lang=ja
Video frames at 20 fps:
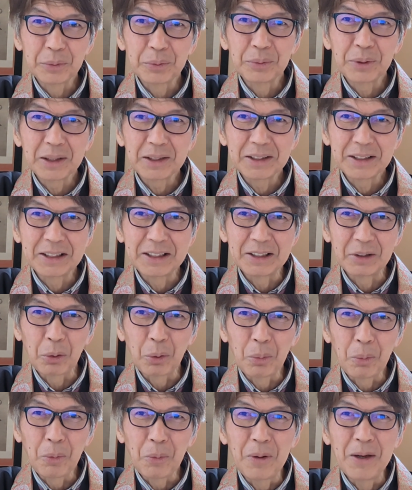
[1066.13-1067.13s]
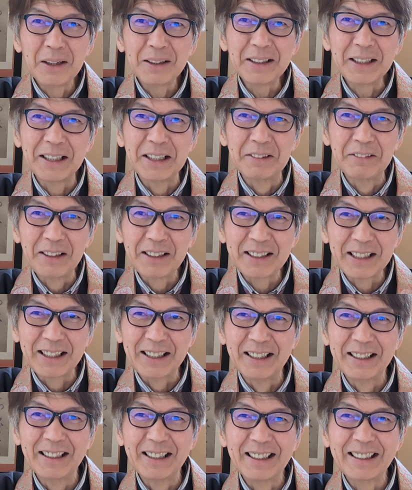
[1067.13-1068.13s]
不安に思わないわけ
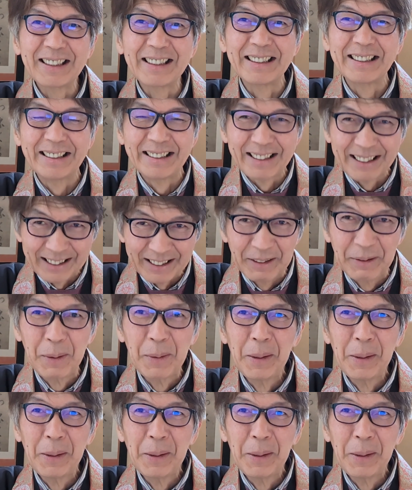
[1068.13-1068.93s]
がないんで